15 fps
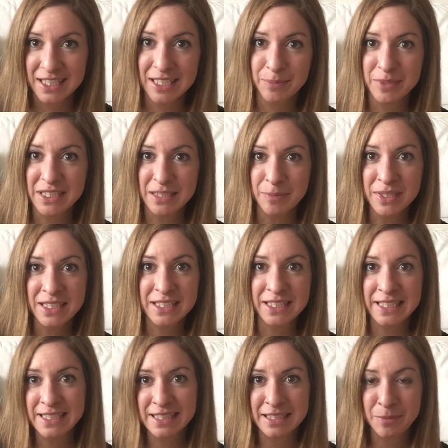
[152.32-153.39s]
nimmst du
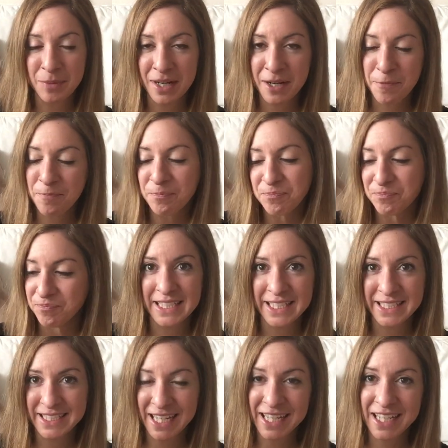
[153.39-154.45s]
mit, liest du mal.
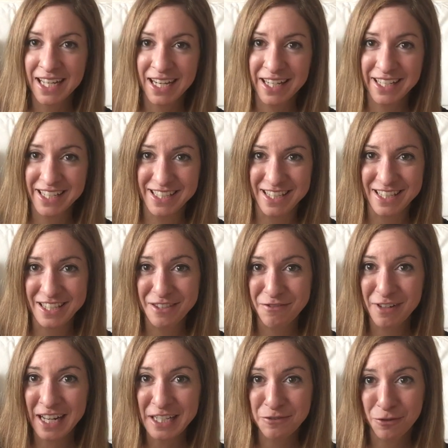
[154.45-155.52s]
Ich denke allerdings, dass es
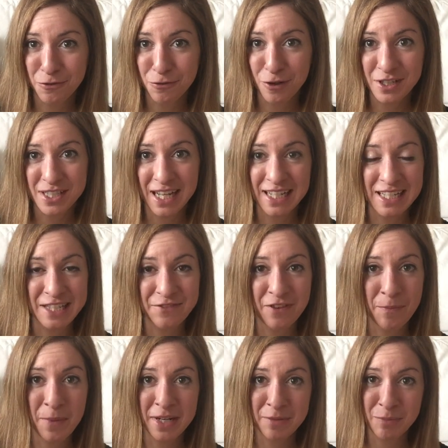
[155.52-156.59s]
vielleicht von Vorteil ist,
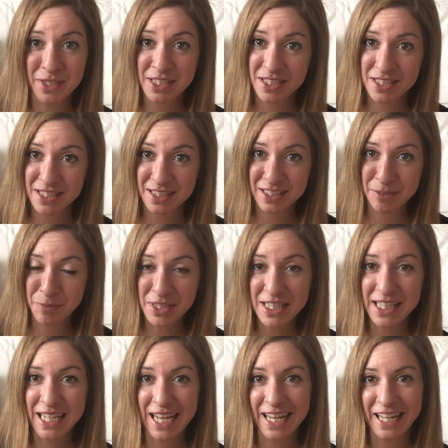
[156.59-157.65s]
wenn man mit äh,
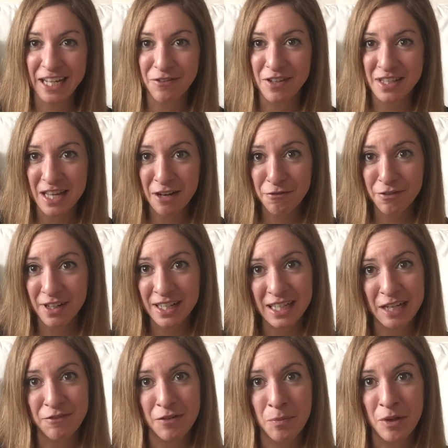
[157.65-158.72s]
Mindy Kaling etwas anfangen
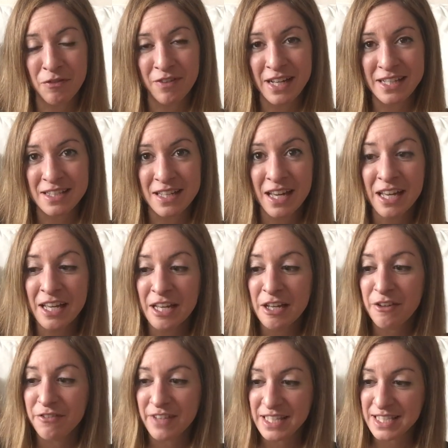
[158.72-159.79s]
kann, wenn man weiß,
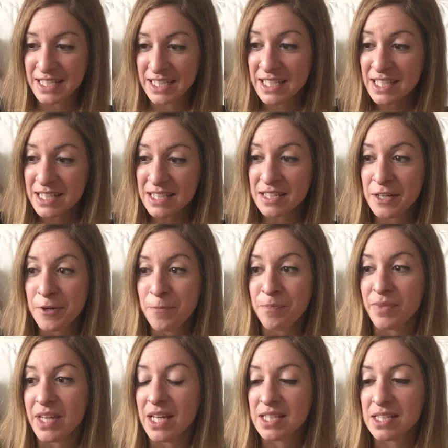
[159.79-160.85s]
wer sie ist.
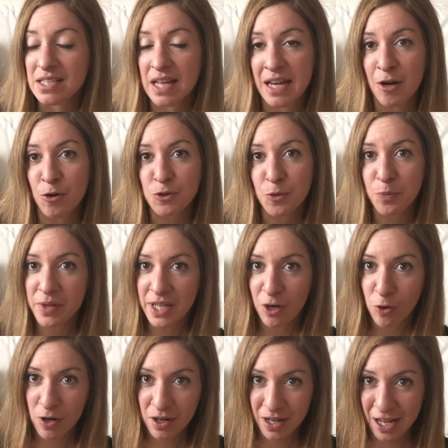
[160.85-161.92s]
Es ist ein
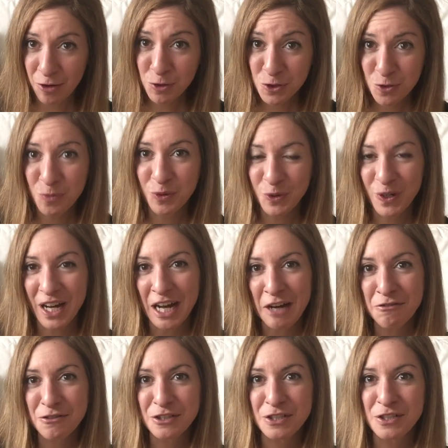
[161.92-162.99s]
Autobio
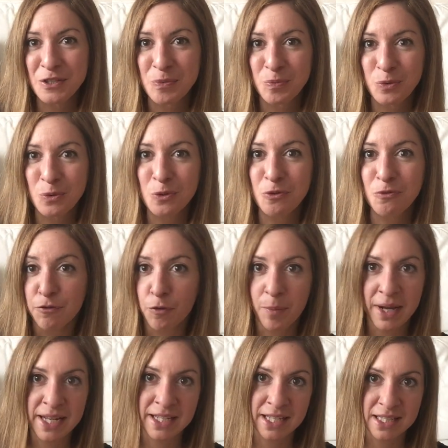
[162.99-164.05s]
autobiografisches Buch,
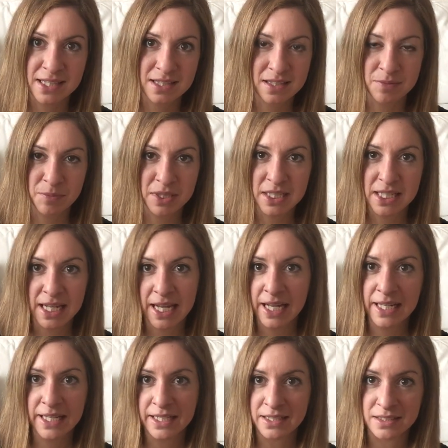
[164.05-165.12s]
wobei jetzt Mindy
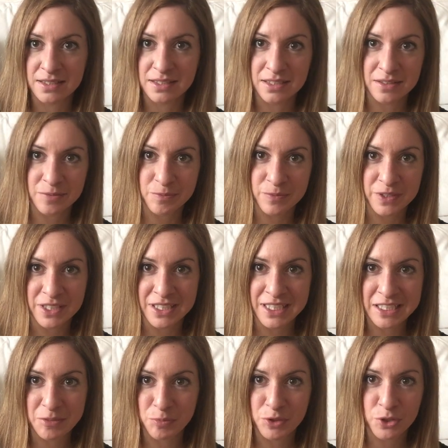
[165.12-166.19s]
Kaling
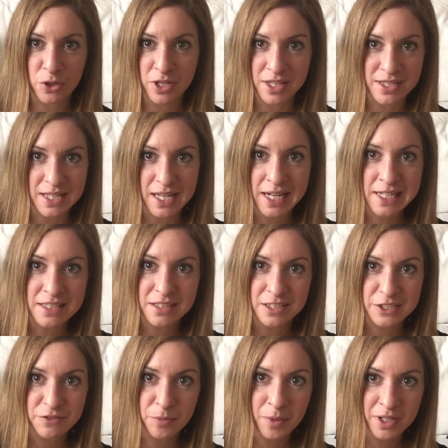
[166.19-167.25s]
nicht besonders alt
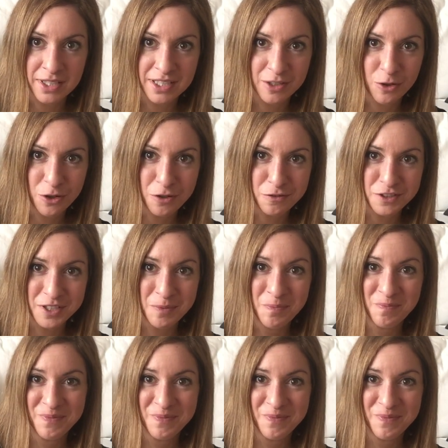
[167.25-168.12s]
ist, wie man hier auch auf dem